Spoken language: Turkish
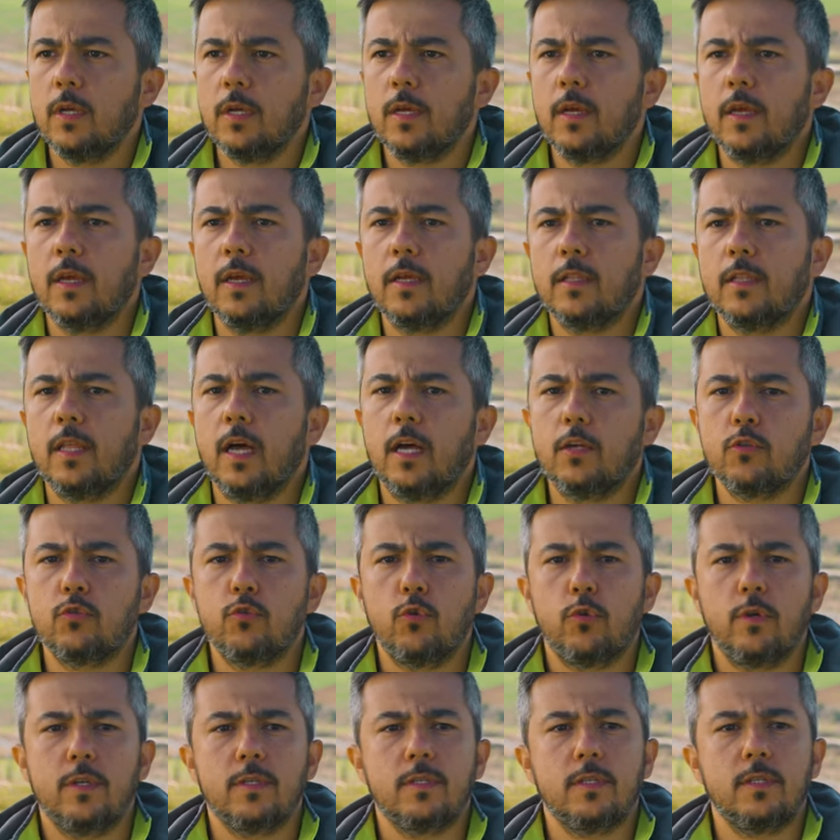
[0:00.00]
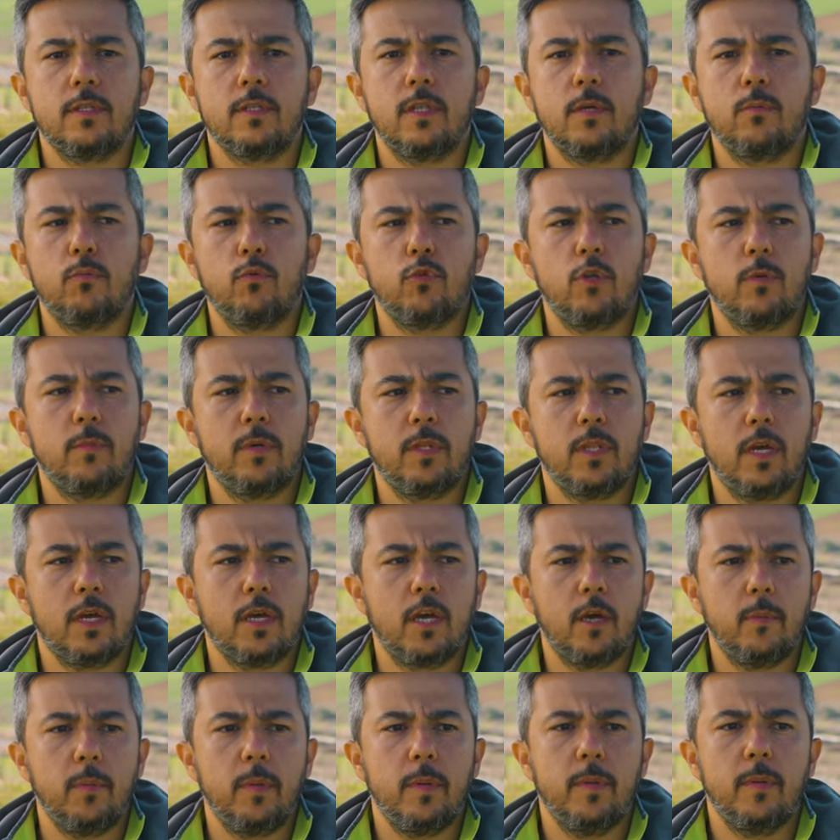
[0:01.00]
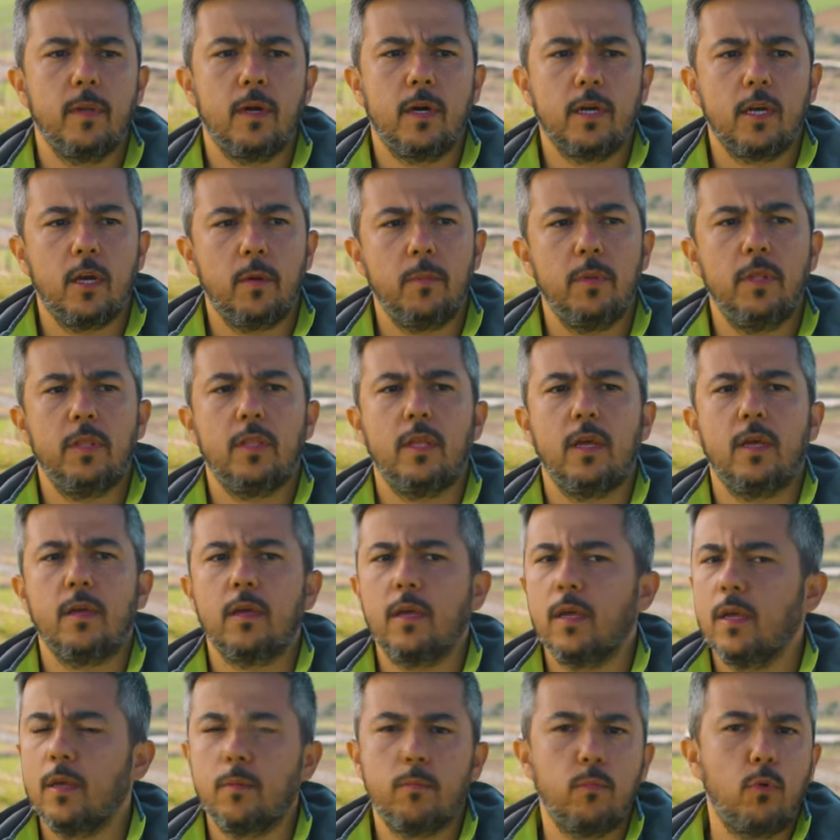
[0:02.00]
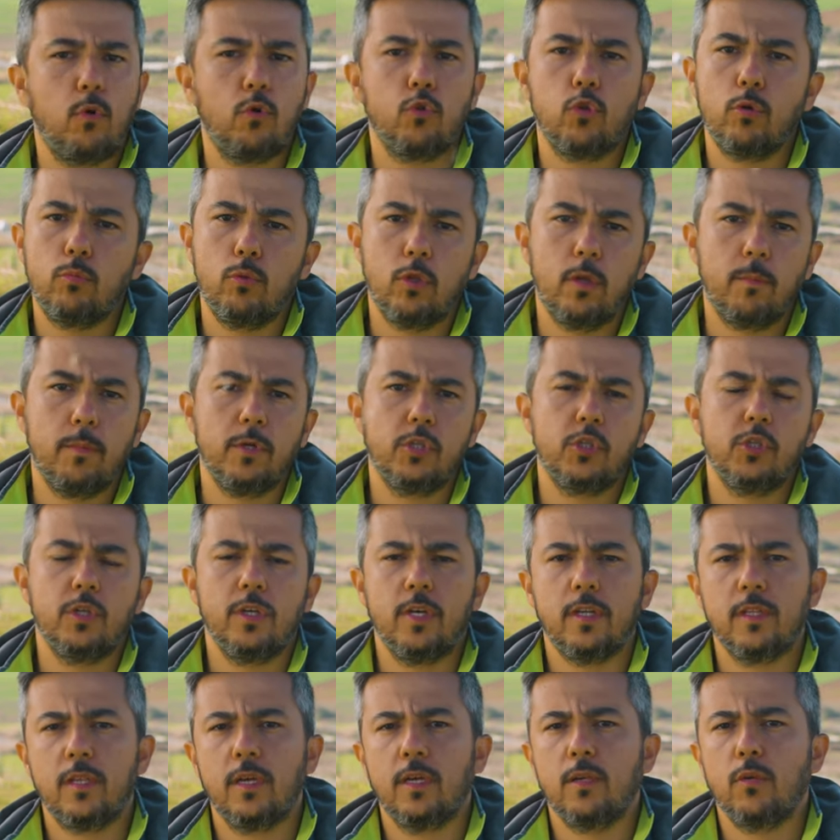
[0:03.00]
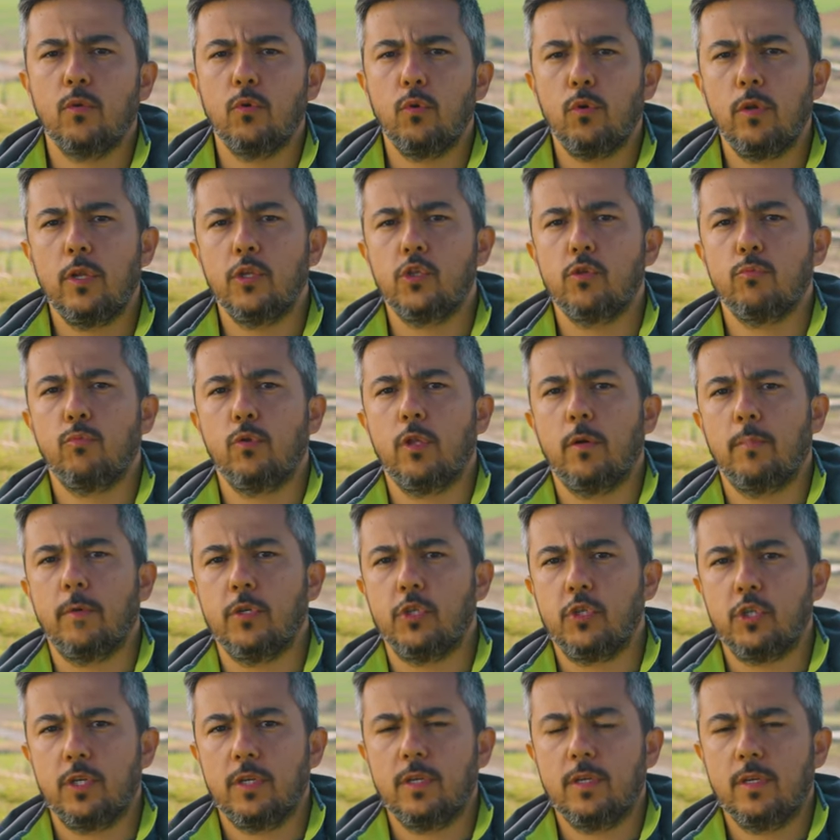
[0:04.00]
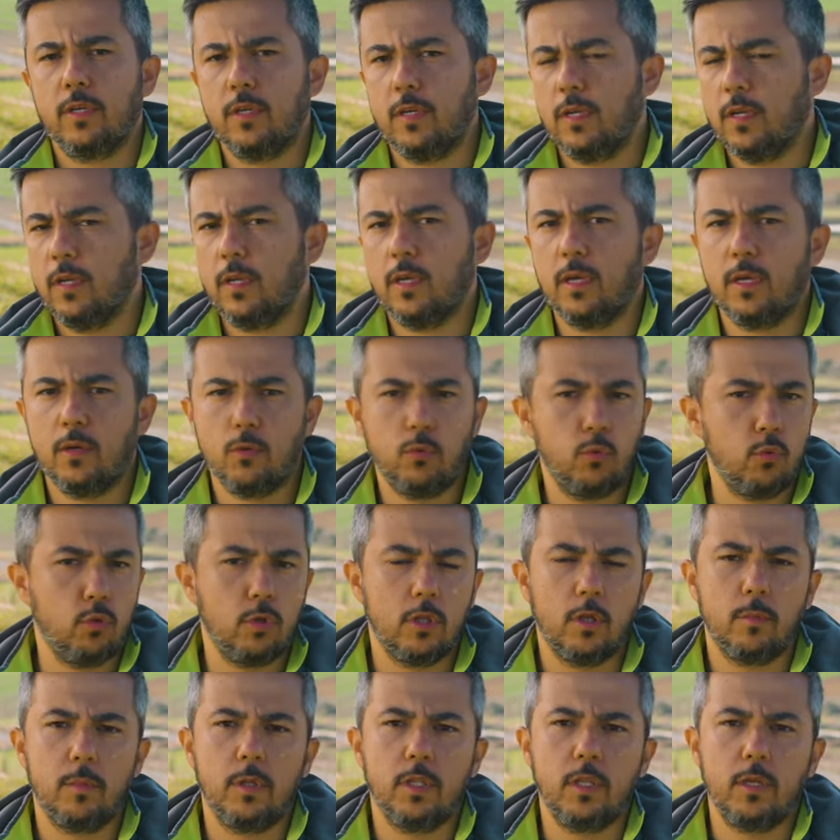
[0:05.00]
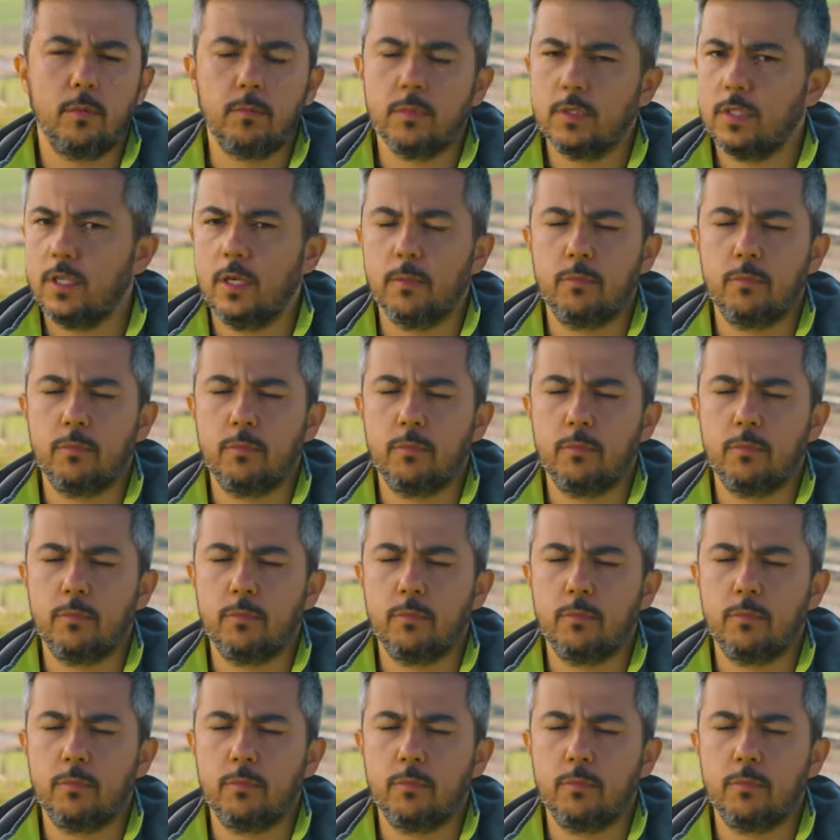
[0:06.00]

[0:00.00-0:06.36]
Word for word: E, daha sonrasında budamanın akabi, akabinde e, bordo bulamacı ya da gülleci bulamacı e, uygulamalarımızı